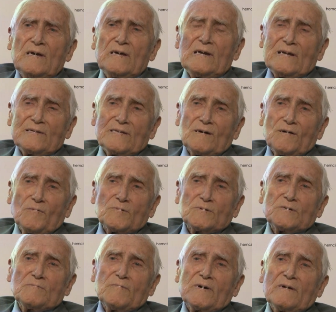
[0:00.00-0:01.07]
I dlatego,
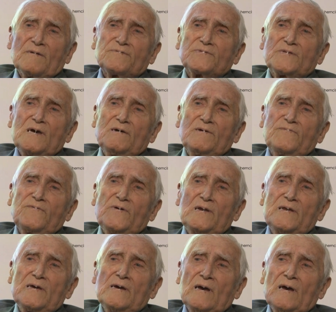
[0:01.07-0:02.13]
proszę pana, w tej
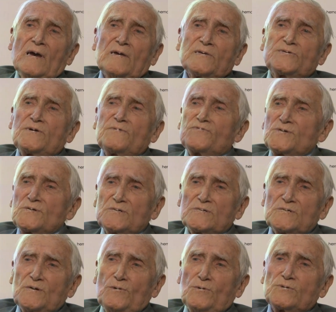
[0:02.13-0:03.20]
chwili ci
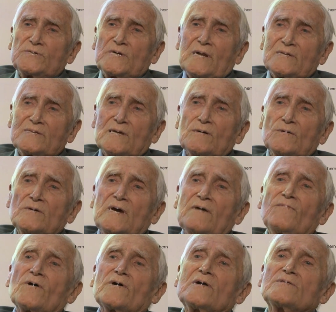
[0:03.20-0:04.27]
wszyscy ludzie, dlatego
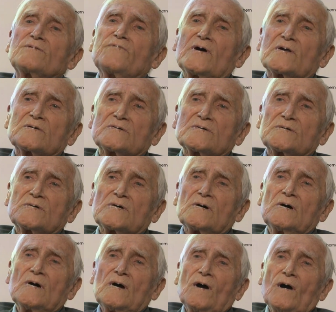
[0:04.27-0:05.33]
ja w ogóle twierdzę,
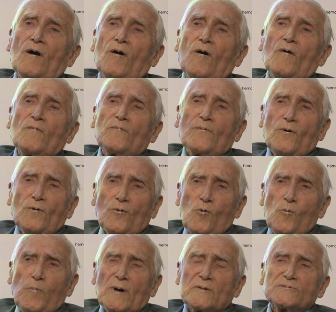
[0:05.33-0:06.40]
że o
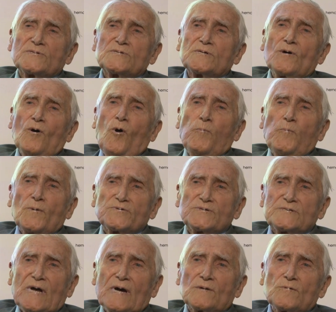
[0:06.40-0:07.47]
okupacji, o
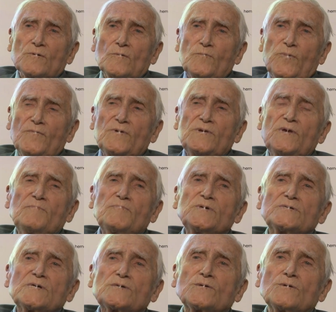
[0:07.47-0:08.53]
powstaniu powinni
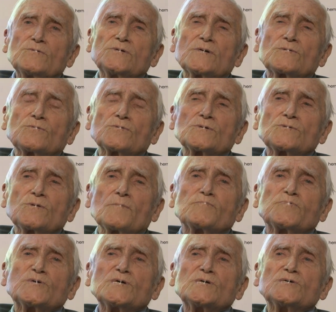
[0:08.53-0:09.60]
pisać ludzie, którzy to
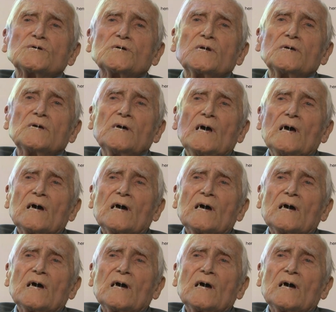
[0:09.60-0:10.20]
przeżyli.